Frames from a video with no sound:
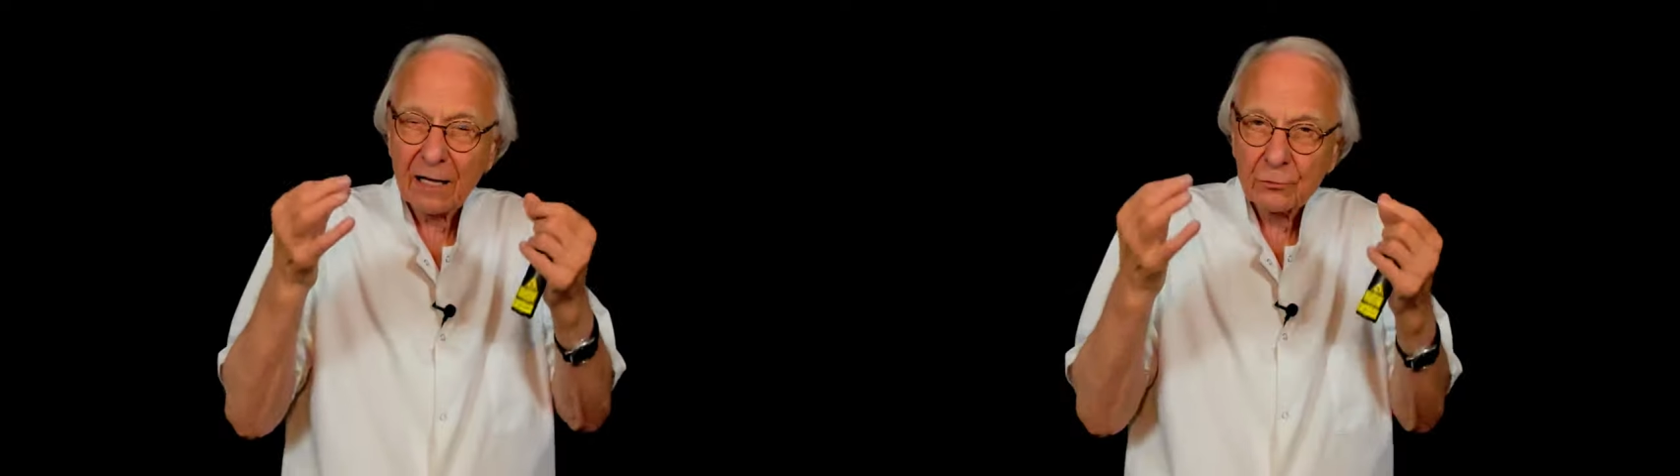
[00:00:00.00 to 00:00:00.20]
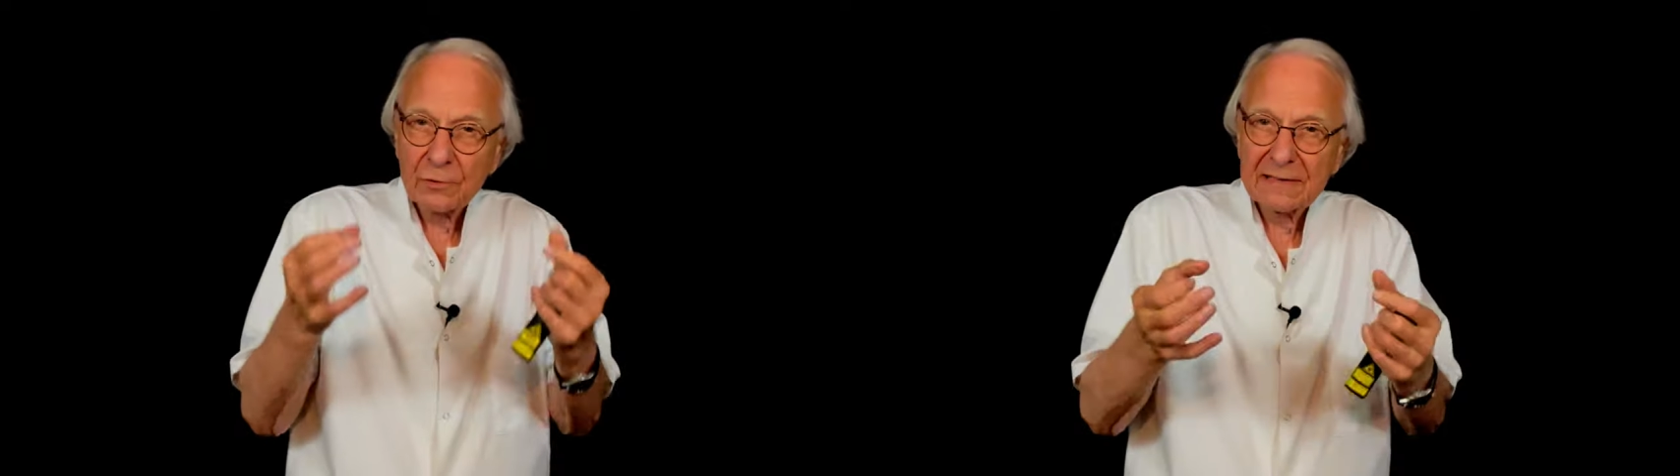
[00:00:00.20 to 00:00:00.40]

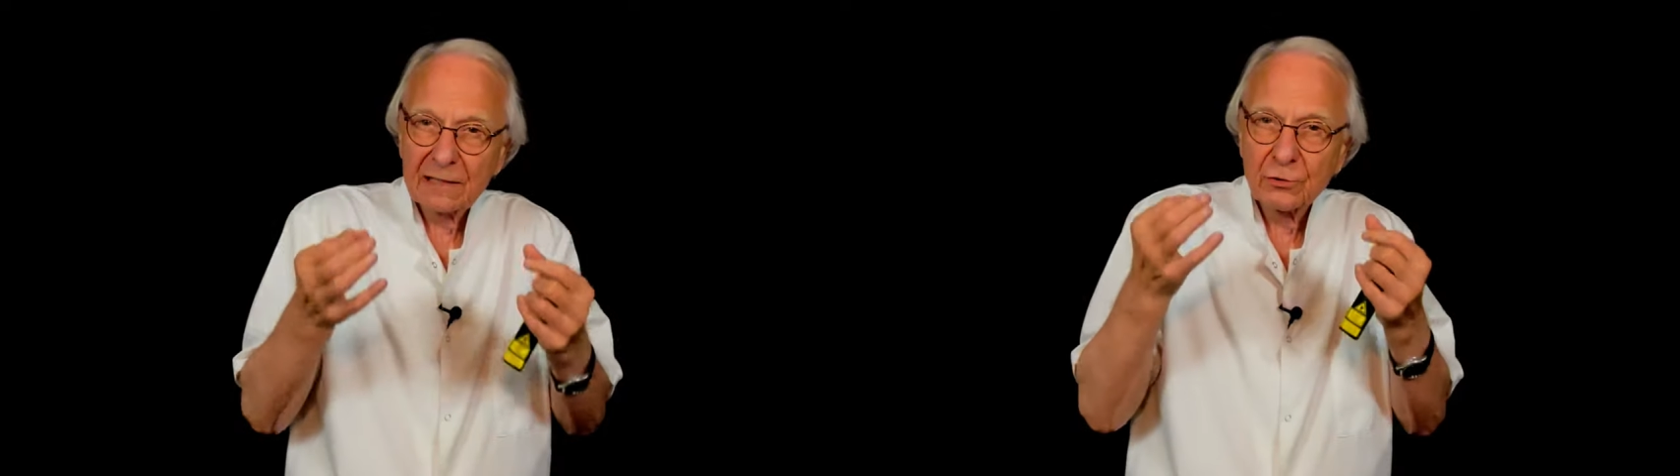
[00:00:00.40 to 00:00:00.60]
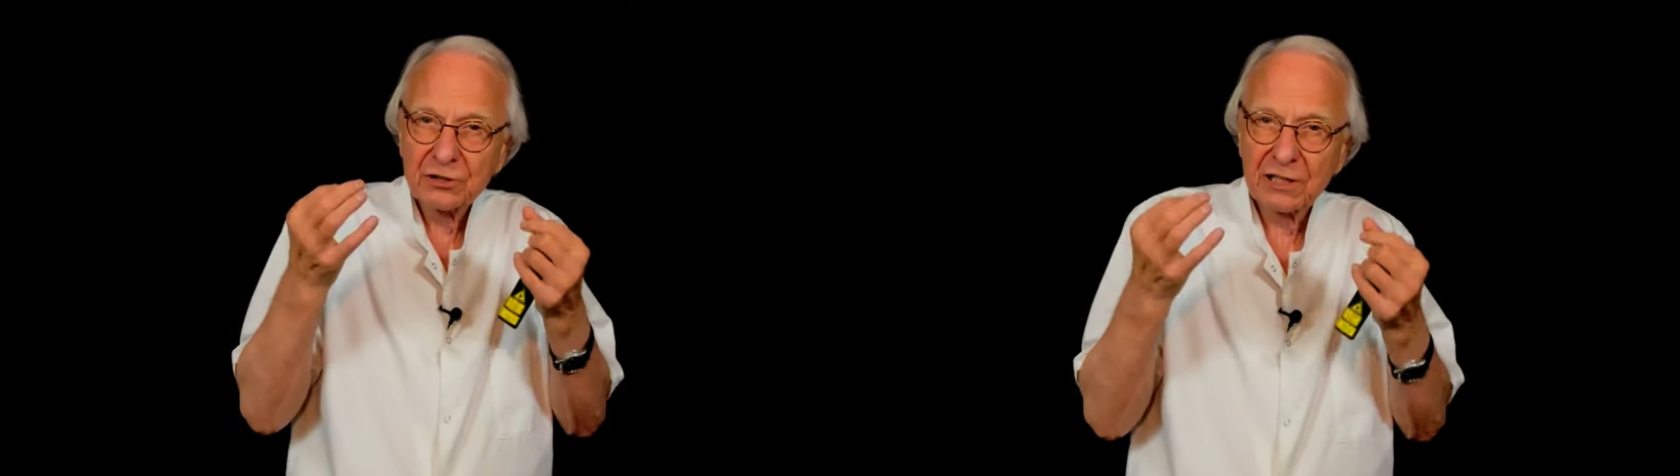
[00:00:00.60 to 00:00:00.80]
à
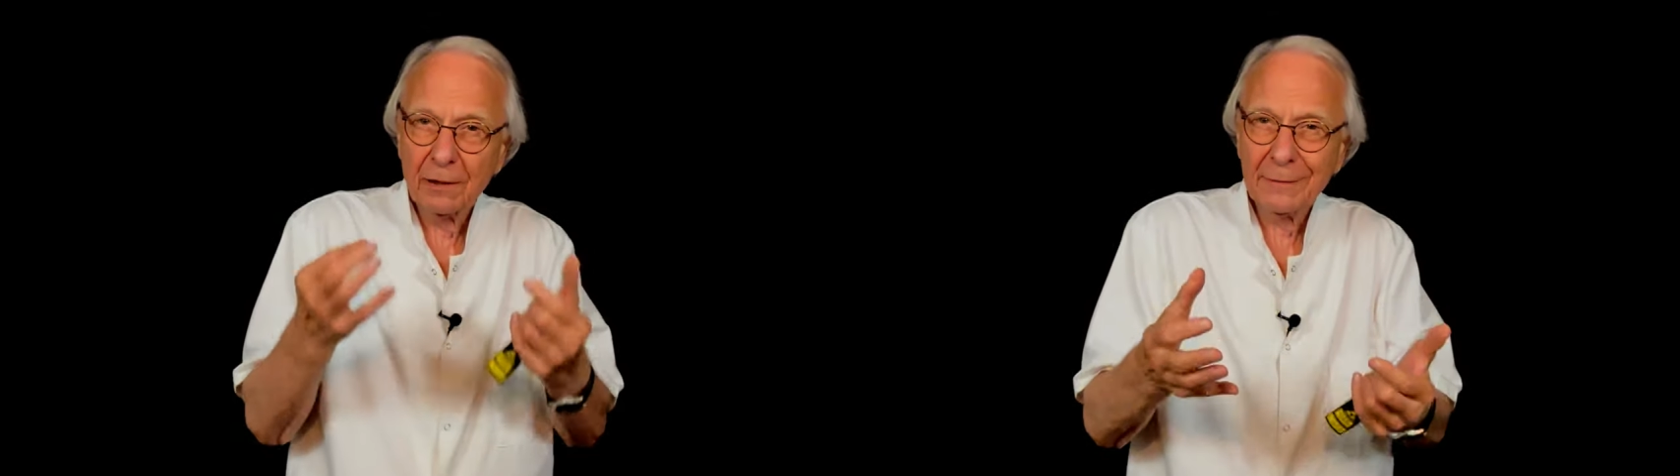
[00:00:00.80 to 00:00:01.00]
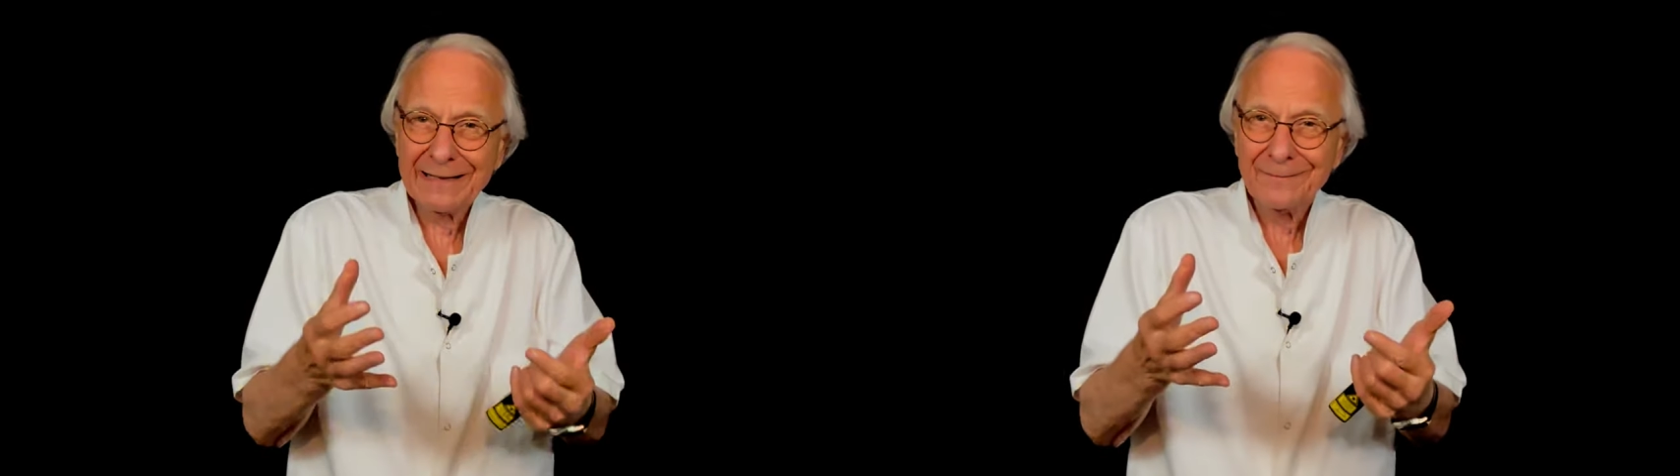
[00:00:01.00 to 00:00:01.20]
côté de chez
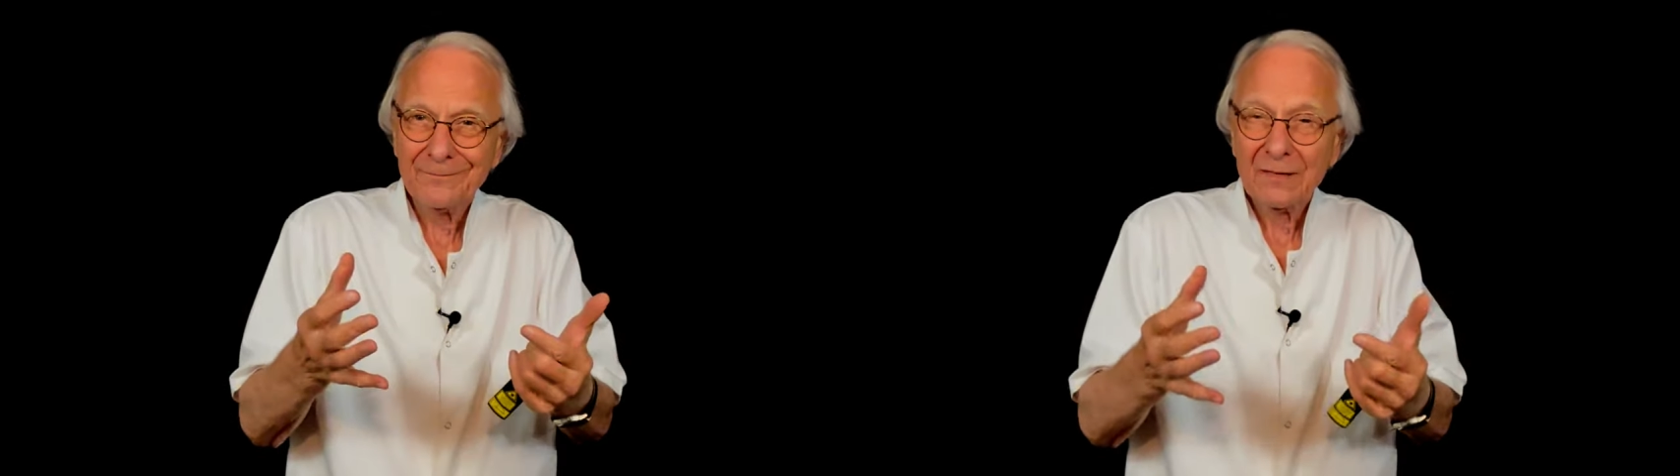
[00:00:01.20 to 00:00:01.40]
lui.